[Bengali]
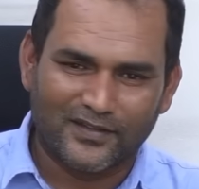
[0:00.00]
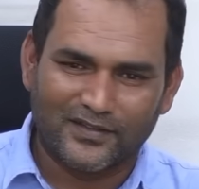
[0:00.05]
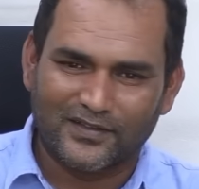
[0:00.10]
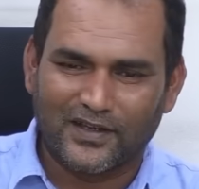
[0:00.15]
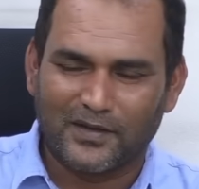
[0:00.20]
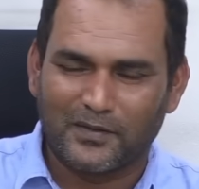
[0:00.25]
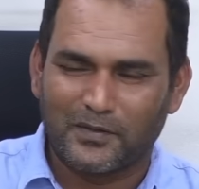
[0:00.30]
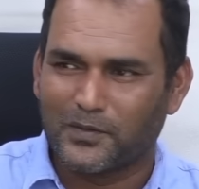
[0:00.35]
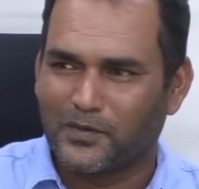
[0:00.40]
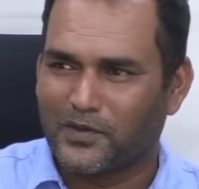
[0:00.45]
তো
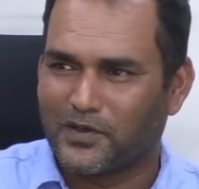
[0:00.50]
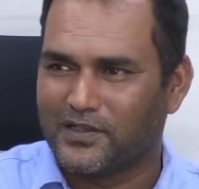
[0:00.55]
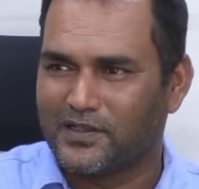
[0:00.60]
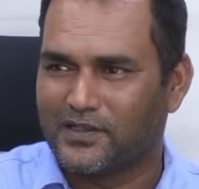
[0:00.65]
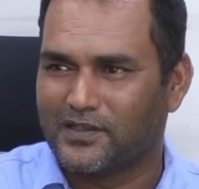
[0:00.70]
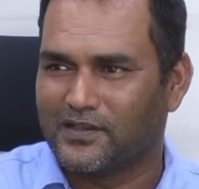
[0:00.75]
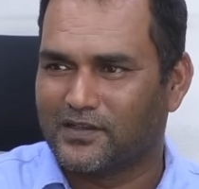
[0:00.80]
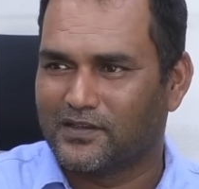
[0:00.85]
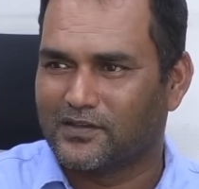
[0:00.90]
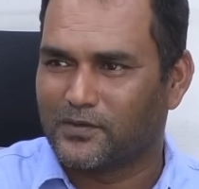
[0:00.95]
আমার মনে
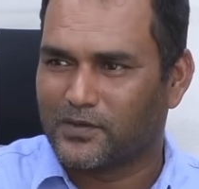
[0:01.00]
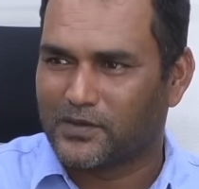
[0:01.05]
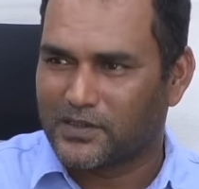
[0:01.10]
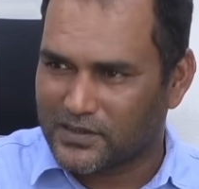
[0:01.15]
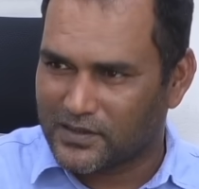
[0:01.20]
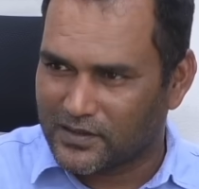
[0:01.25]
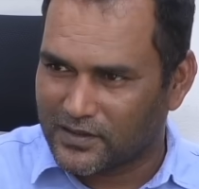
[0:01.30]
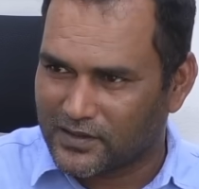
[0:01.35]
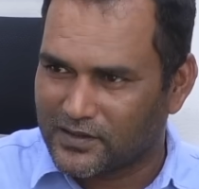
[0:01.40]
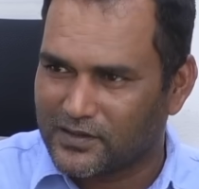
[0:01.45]
হয় তোমার
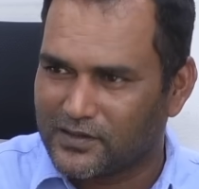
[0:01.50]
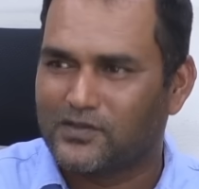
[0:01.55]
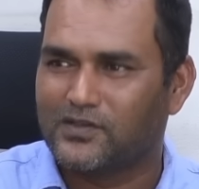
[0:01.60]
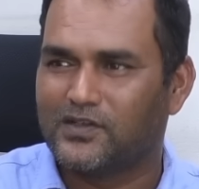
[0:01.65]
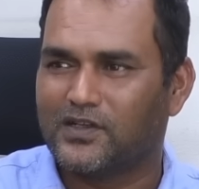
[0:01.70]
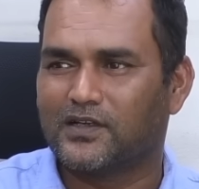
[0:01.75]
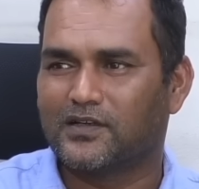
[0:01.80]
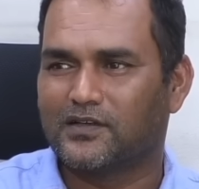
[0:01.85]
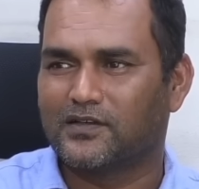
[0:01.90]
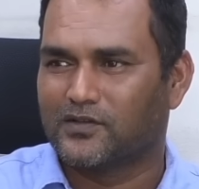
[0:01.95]

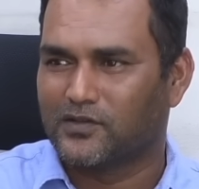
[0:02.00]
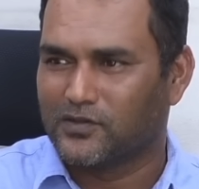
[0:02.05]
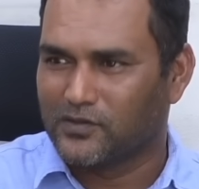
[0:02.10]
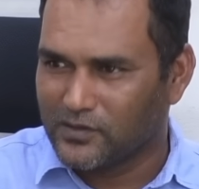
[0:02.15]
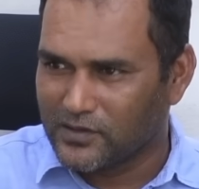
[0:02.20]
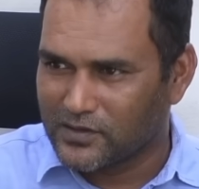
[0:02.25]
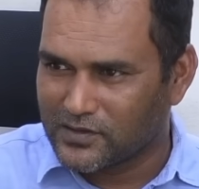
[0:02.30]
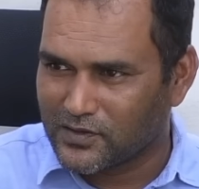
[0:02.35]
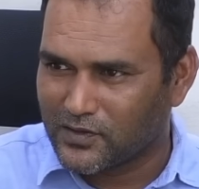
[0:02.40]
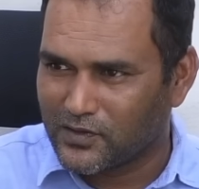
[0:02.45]
কিছুটা নতুন
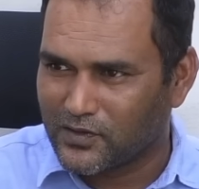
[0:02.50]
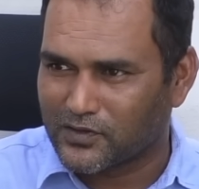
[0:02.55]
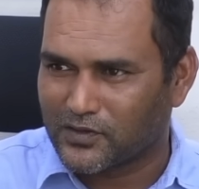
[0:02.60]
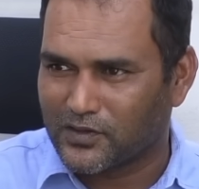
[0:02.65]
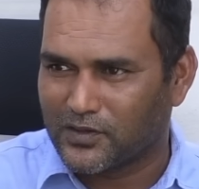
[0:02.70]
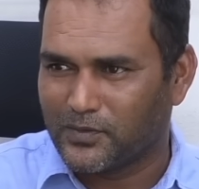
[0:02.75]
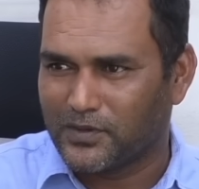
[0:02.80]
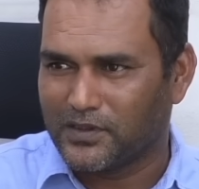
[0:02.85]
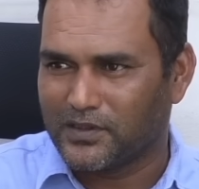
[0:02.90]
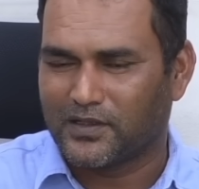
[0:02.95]
কিছু করতে
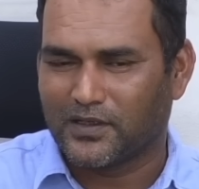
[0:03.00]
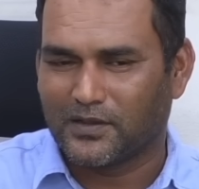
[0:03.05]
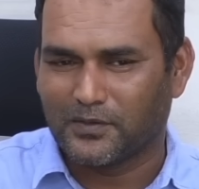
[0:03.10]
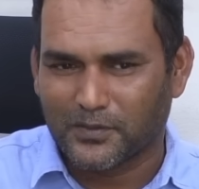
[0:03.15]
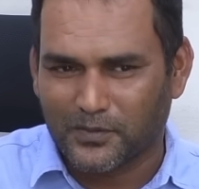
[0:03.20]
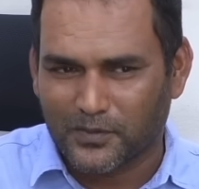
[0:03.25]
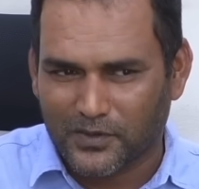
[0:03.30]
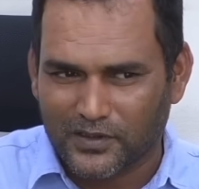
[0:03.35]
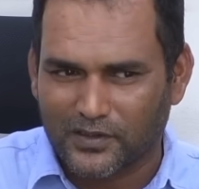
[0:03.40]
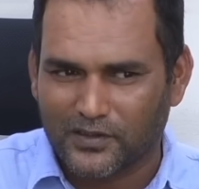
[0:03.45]
হবে তো
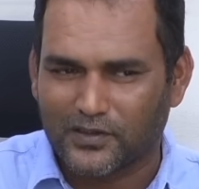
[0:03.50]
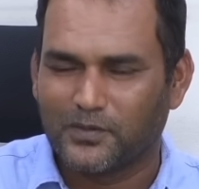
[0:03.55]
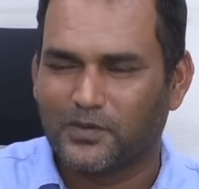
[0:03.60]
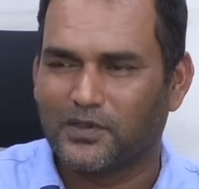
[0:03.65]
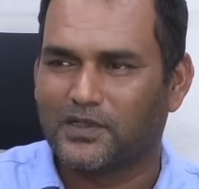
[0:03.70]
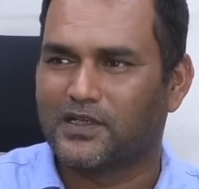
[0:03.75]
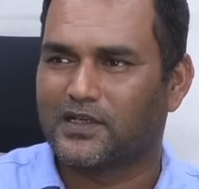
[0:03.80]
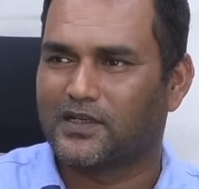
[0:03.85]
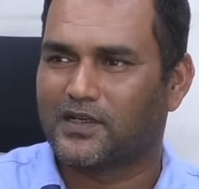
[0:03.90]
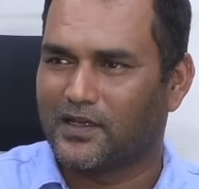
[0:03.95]
আমার মনে হয় তুমি
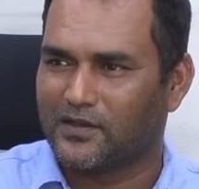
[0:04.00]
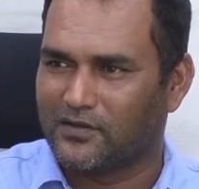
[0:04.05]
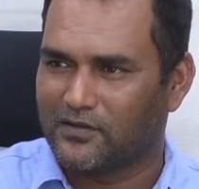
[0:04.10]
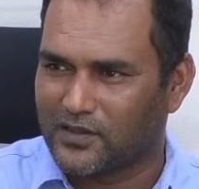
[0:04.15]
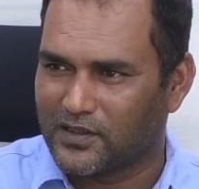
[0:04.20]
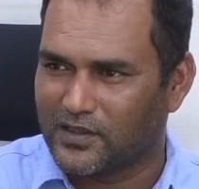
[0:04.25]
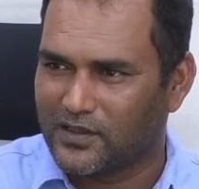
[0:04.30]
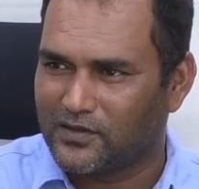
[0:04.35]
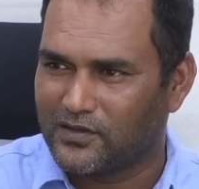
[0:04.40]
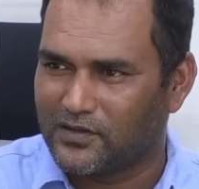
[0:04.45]
এটা ট্রাই
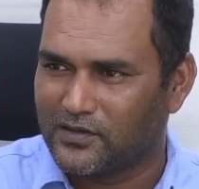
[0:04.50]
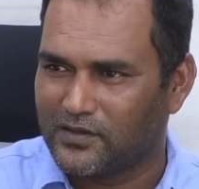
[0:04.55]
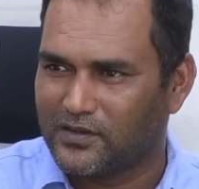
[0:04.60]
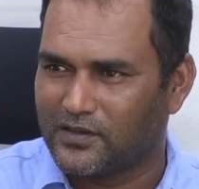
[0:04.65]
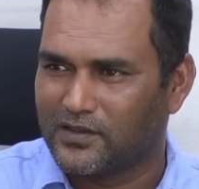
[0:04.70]
করে দেখো